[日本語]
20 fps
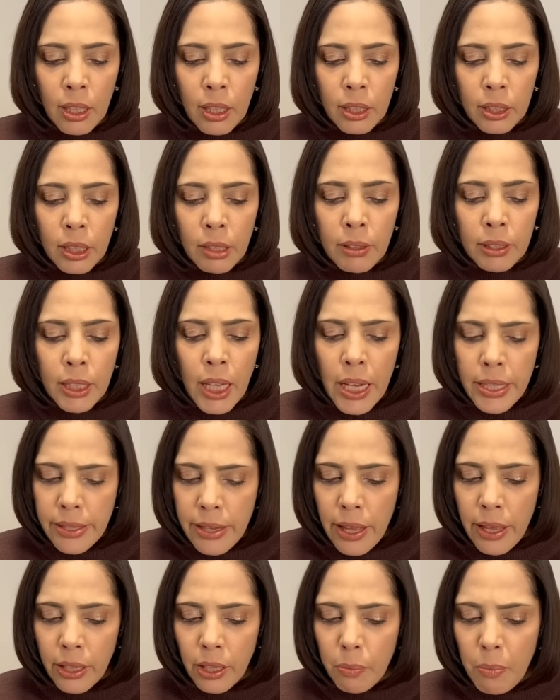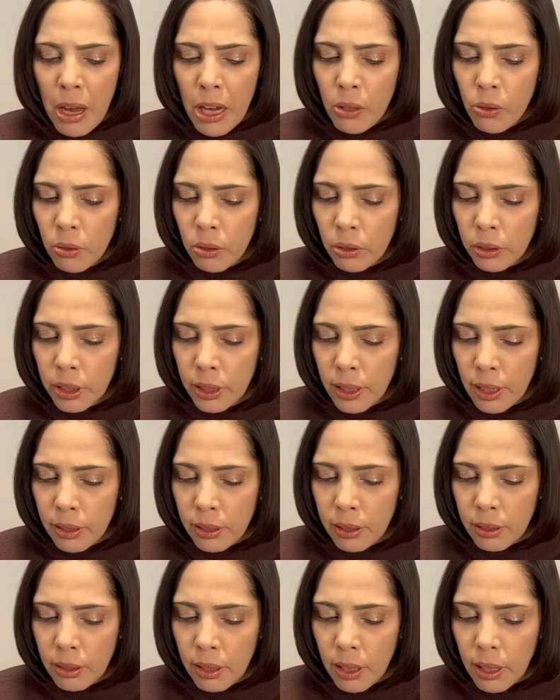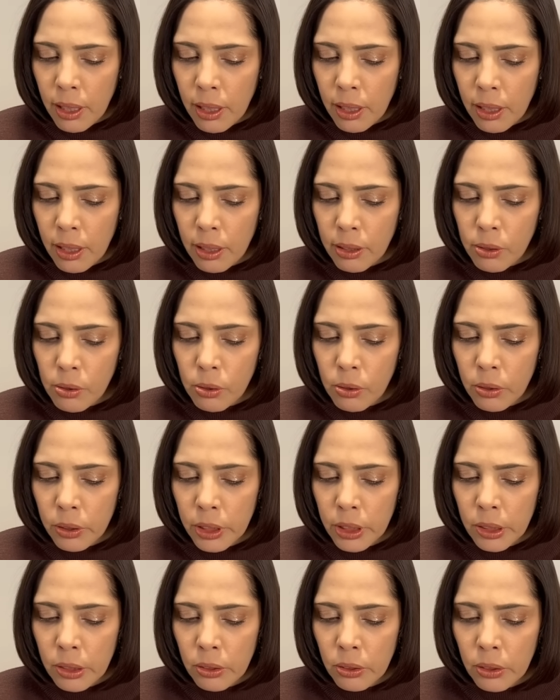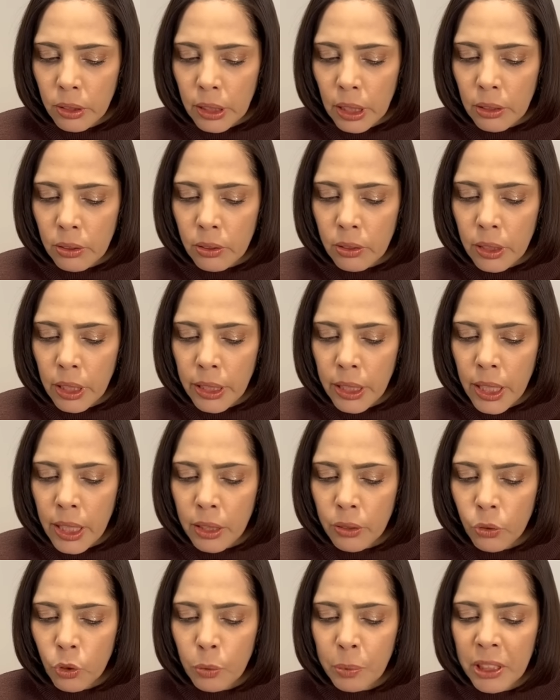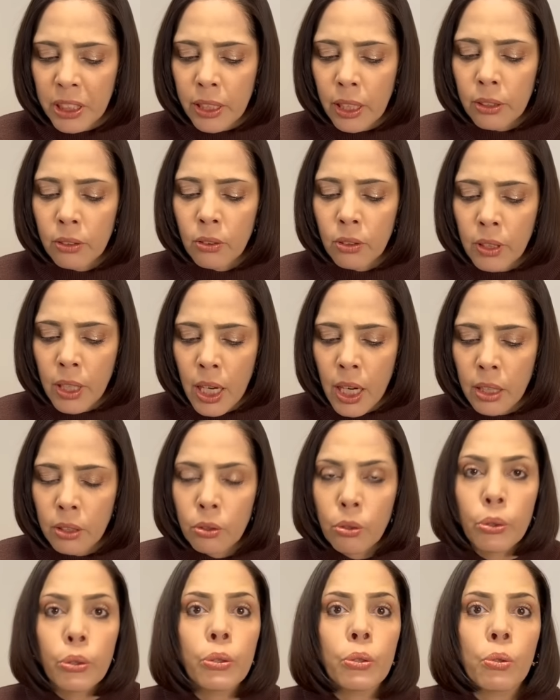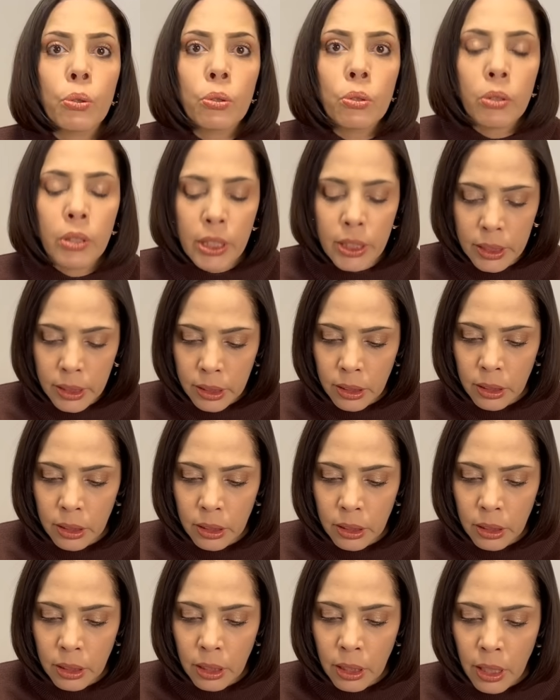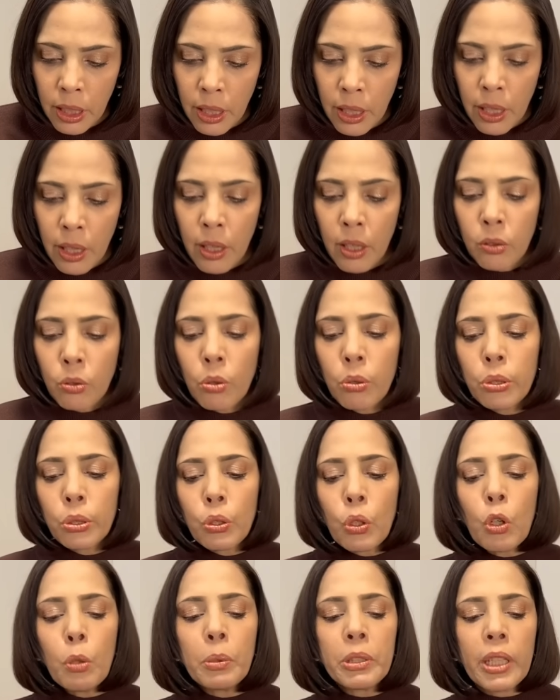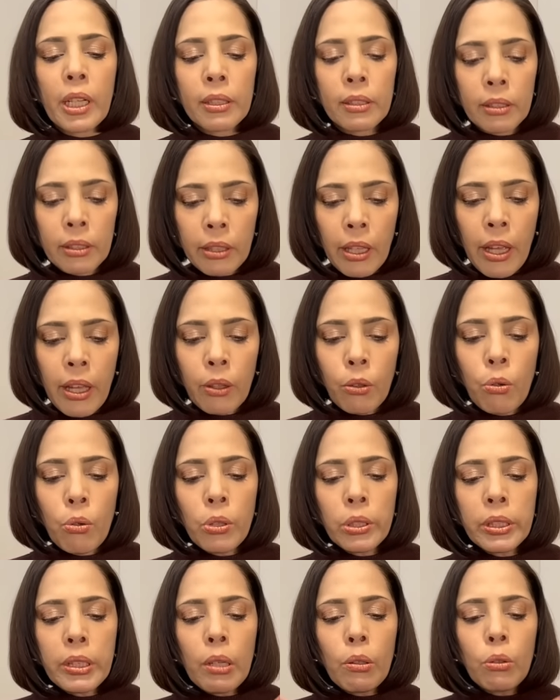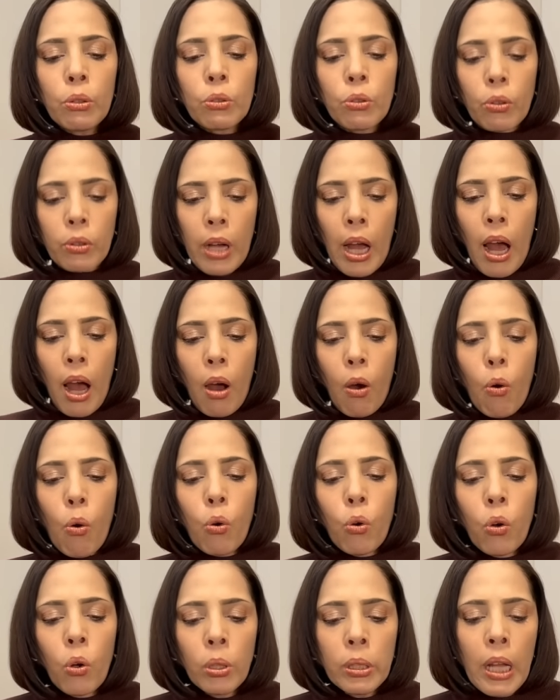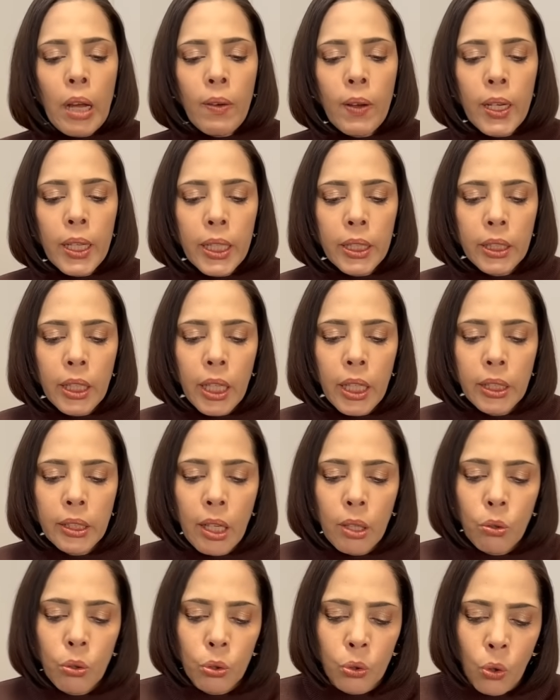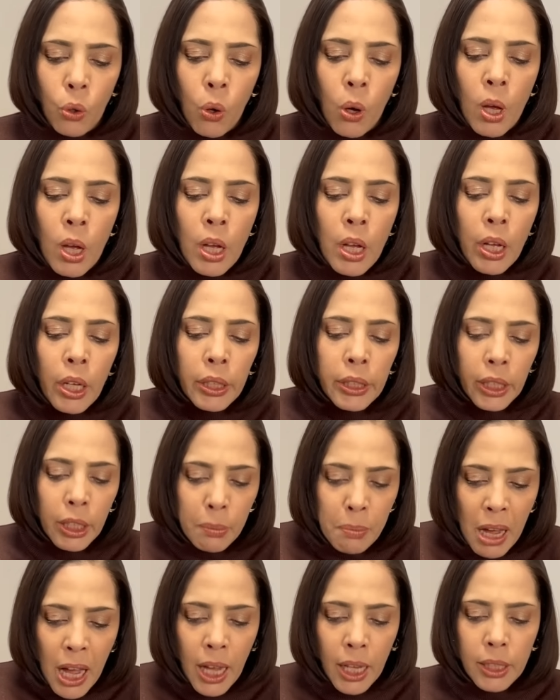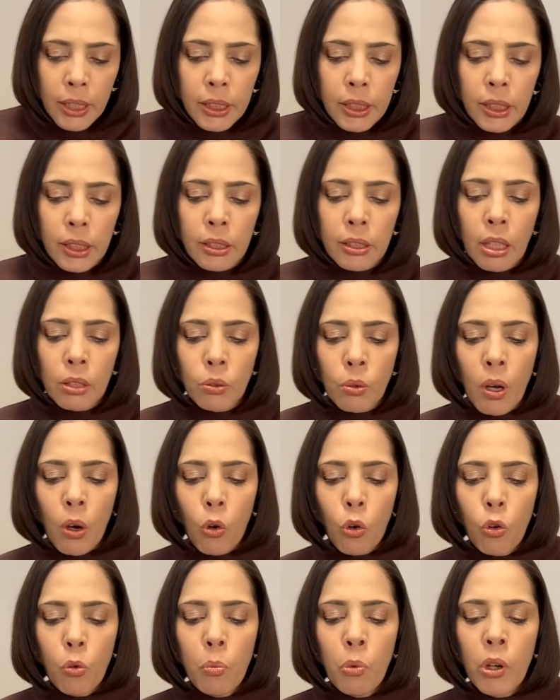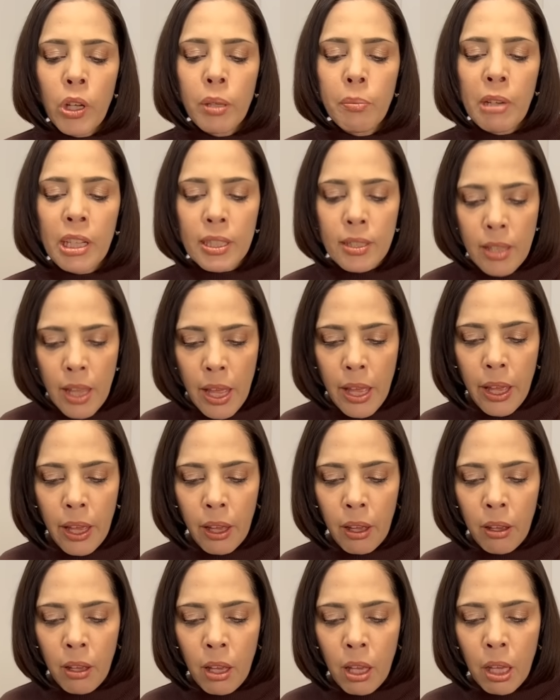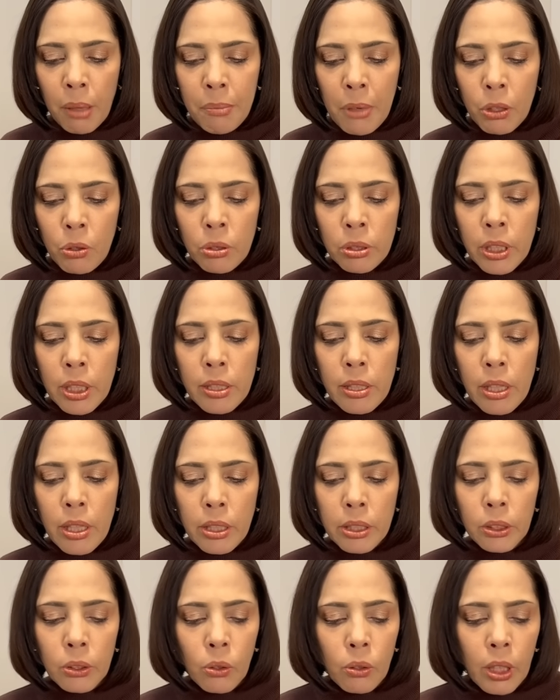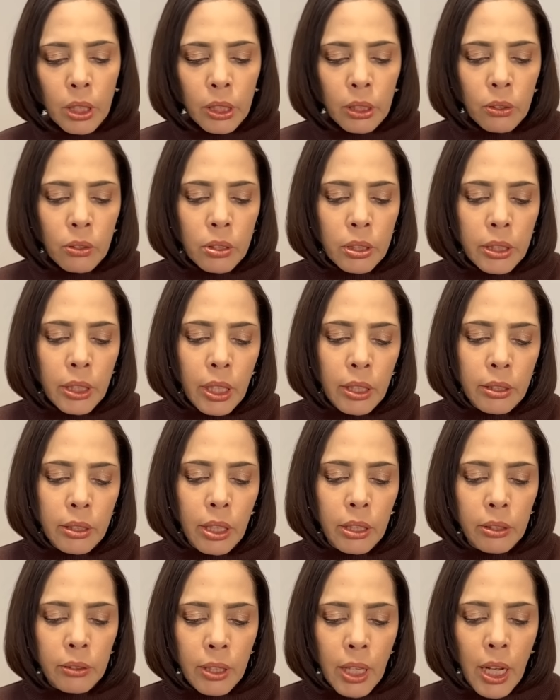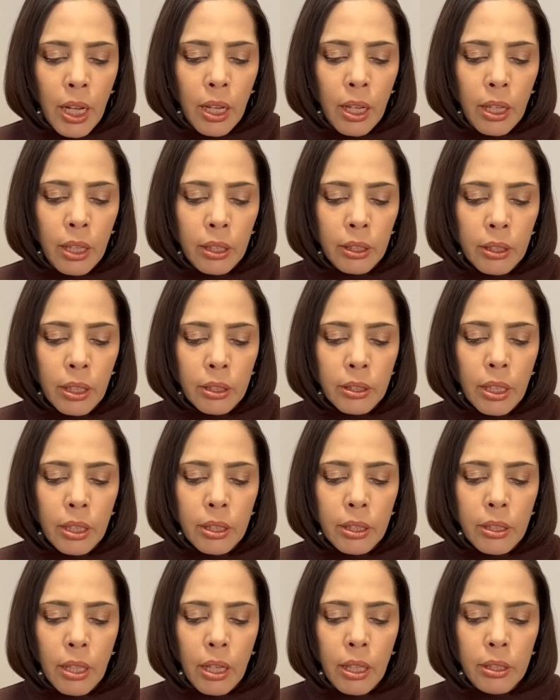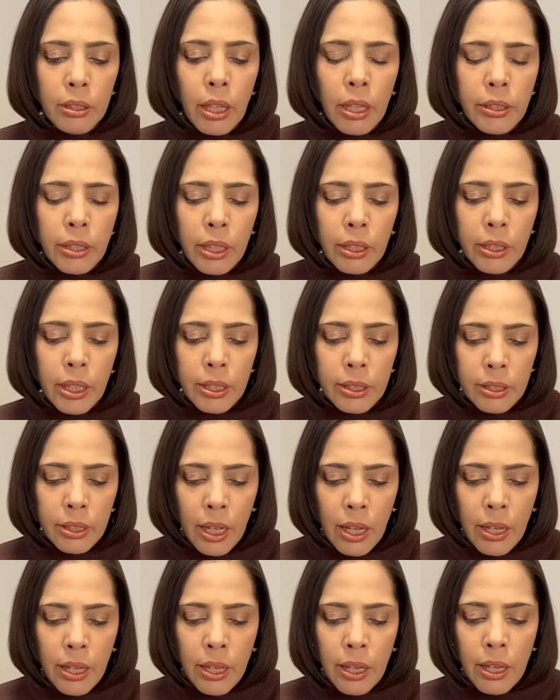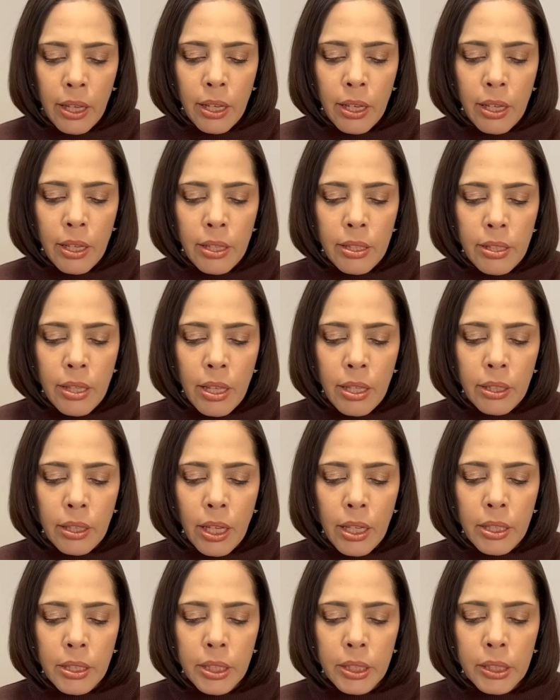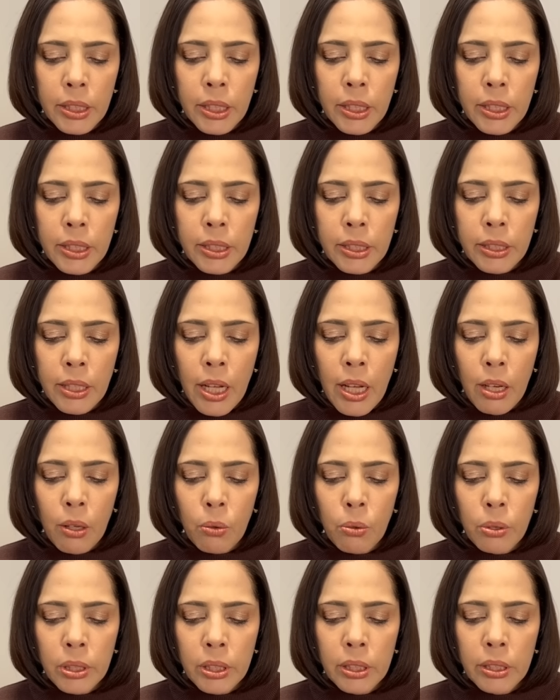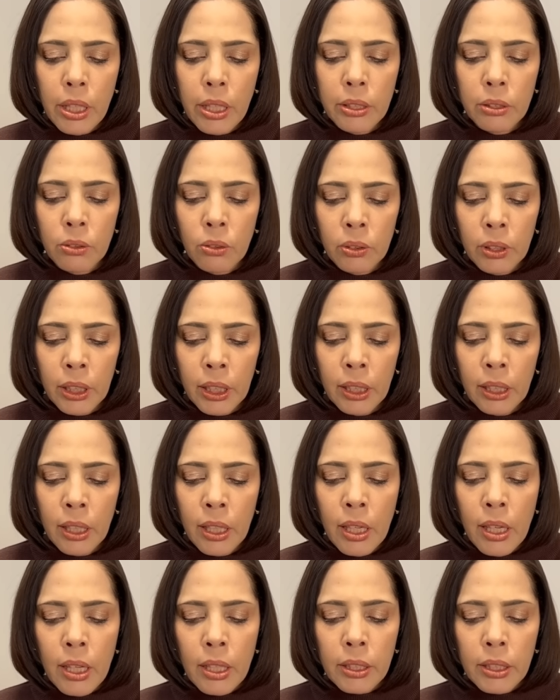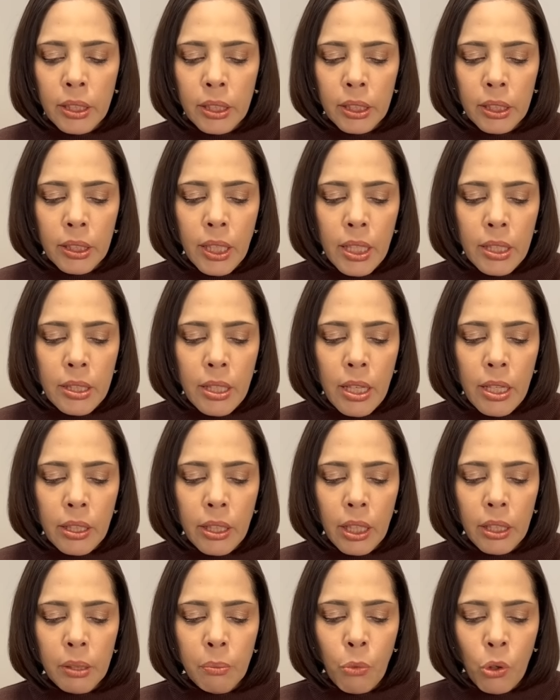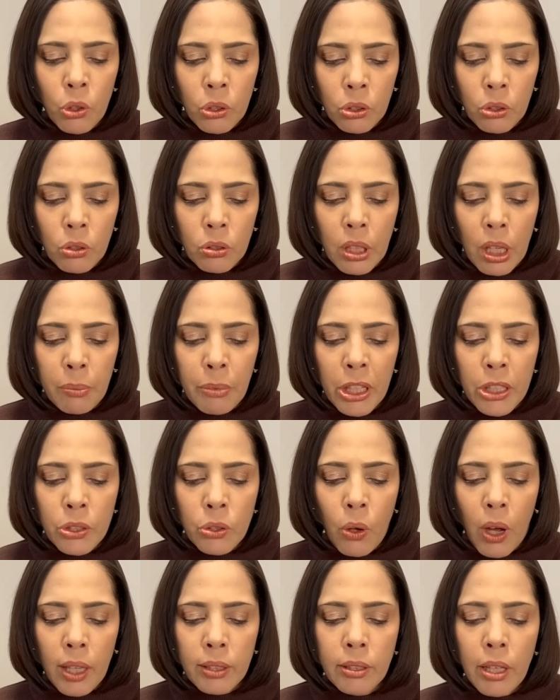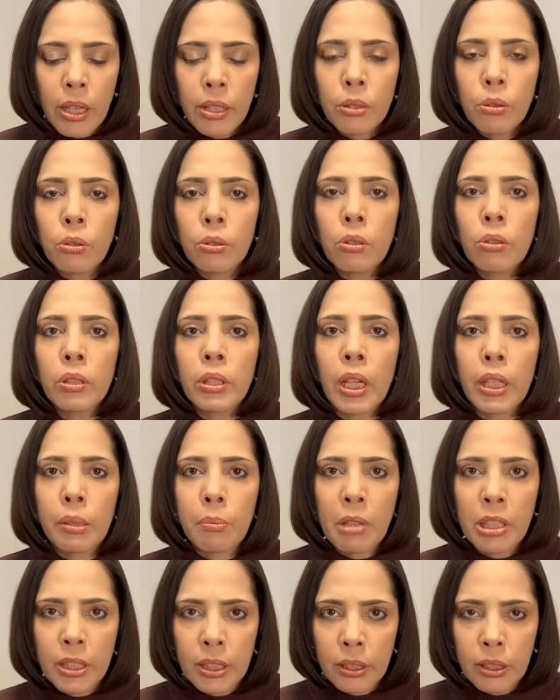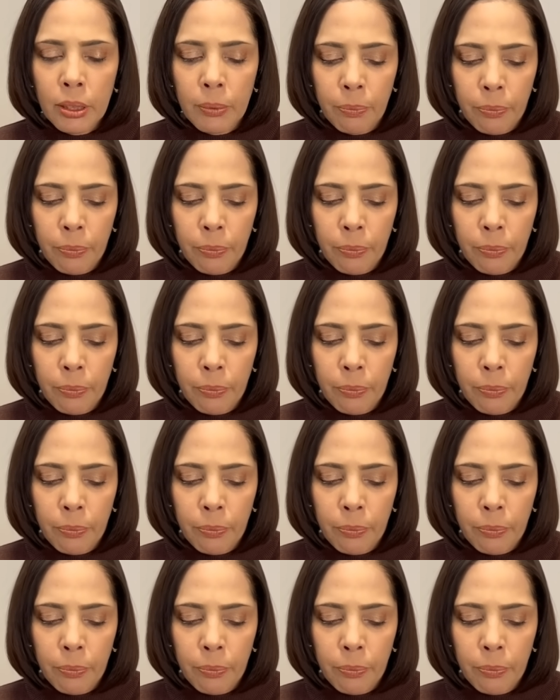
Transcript: ではなぜ今頃になってここに捜査の手が伸びたのかということです。特捜部だってこうしたことが行われていたことを今知ったとは思えません。まあ、こんな政治と金のスキャンダルが出てきたらただでさえ政権支持率が落ちているのに岸田政権にもっとダメージを与えることになります。